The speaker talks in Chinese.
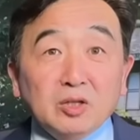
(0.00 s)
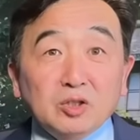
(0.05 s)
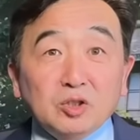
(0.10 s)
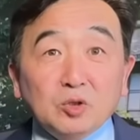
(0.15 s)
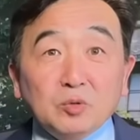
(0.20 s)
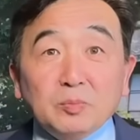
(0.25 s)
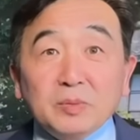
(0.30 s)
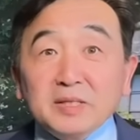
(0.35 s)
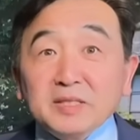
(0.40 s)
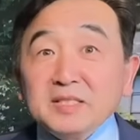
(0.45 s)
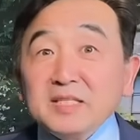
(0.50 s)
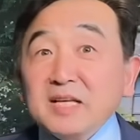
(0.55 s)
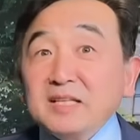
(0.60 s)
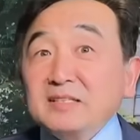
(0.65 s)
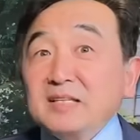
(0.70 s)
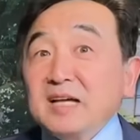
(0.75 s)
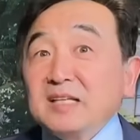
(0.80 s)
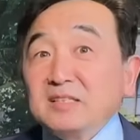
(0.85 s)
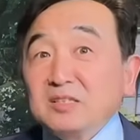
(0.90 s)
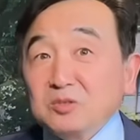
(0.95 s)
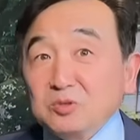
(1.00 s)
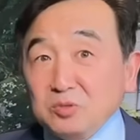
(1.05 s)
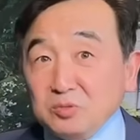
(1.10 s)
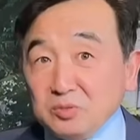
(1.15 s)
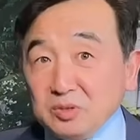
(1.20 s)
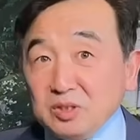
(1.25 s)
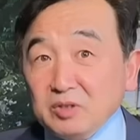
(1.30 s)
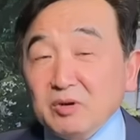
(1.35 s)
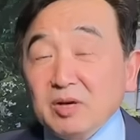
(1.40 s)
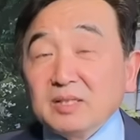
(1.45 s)
就被现在的
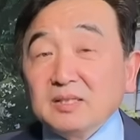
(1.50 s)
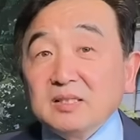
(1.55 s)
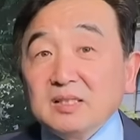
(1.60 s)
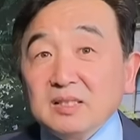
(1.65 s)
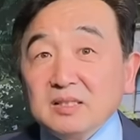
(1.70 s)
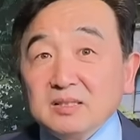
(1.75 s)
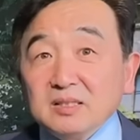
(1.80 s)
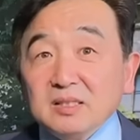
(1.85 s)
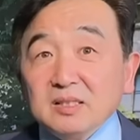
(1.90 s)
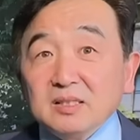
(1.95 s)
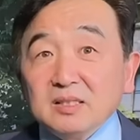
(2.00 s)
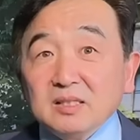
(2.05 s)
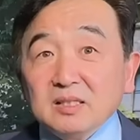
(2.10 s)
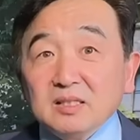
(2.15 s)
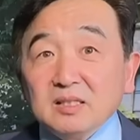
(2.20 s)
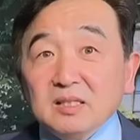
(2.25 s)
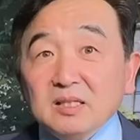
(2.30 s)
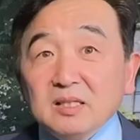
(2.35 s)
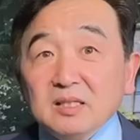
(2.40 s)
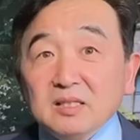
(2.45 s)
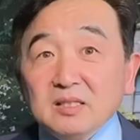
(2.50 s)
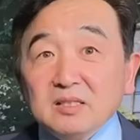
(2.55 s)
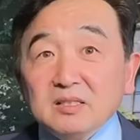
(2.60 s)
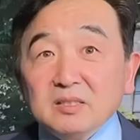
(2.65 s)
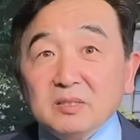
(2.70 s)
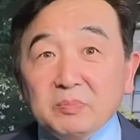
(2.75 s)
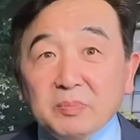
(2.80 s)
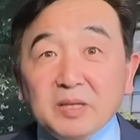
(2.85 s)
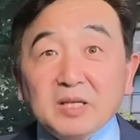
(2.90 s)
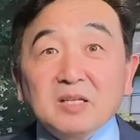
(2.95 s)
众议院的这个呃
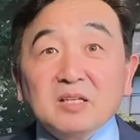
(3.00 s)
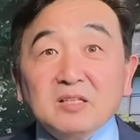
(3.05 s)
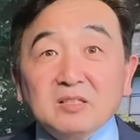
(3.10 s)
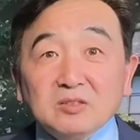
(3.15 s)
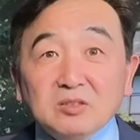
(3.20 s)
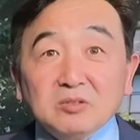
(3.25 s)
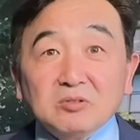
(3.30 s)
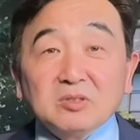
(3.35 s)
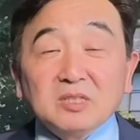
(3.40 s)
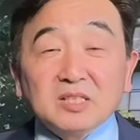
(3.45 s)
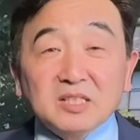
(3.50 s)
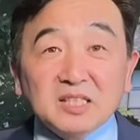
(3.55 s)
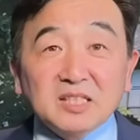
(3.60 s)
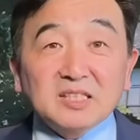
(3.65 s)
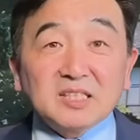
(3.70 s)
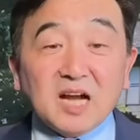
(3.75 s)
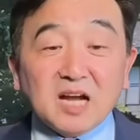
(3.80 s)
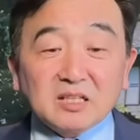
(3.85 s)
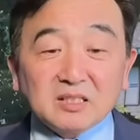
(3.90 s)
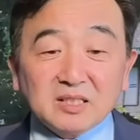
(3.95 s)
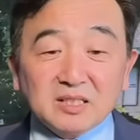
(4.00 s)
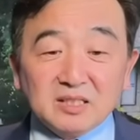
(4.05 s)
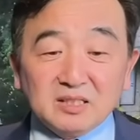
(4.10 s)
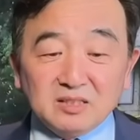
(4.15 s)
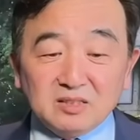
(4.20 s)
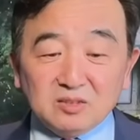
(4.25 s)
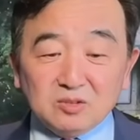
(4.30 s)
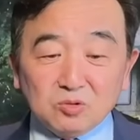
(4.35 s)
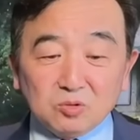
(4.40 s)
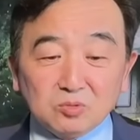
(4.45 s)
speaker，就是议长给
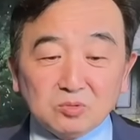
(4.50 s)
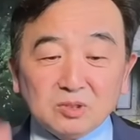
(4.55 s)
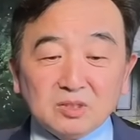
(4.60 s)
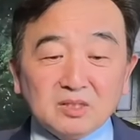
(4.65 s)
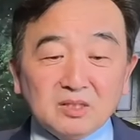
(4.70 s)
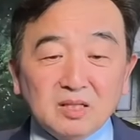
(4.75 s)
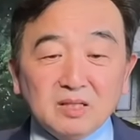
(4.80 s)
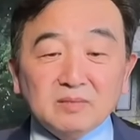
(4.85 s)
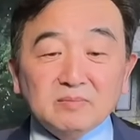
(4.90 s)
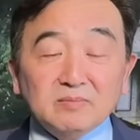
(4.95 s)
终止，了，